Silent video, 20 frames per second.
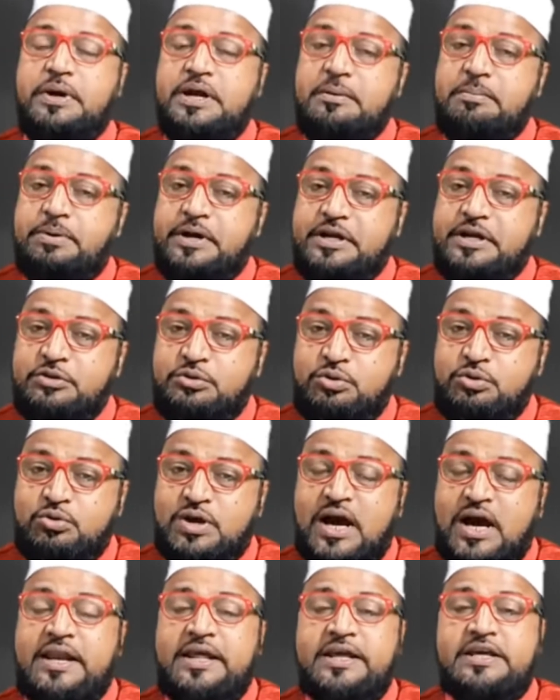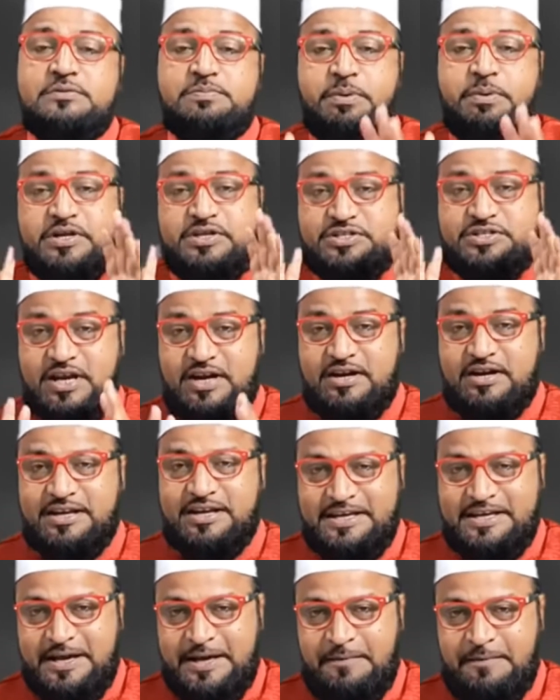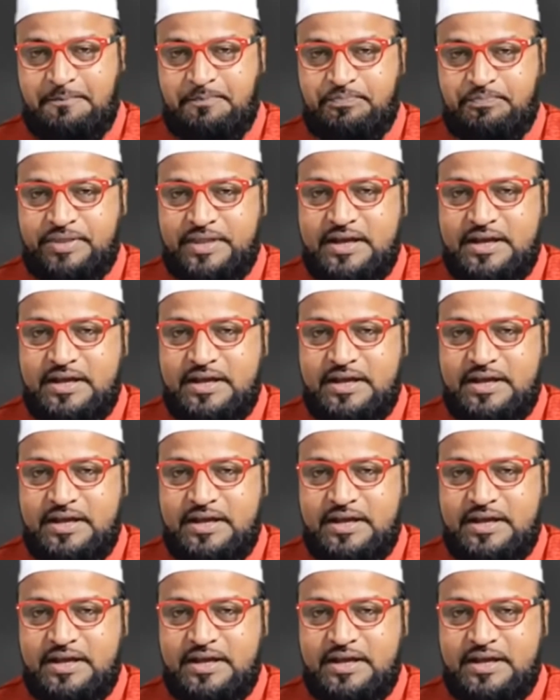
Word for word: बड़ी बड़ी दुकानें इस पर चल रही हैं